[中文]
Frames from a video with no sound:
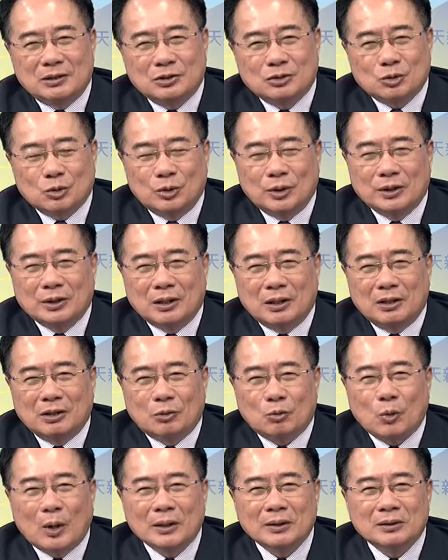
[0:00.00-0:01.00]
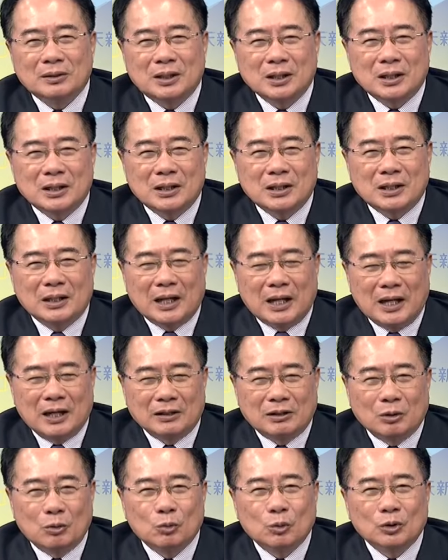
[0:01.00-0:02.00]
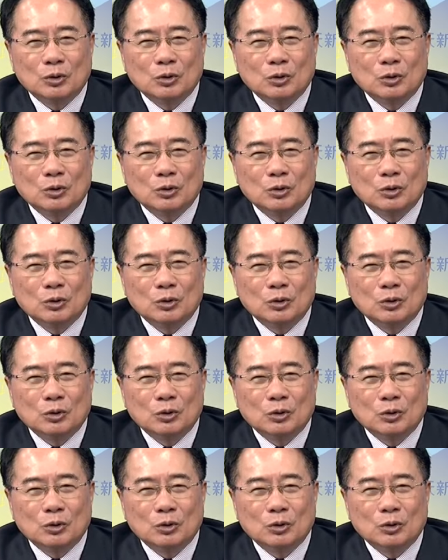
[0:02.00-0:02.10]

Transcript: 所谓的关帝爷的文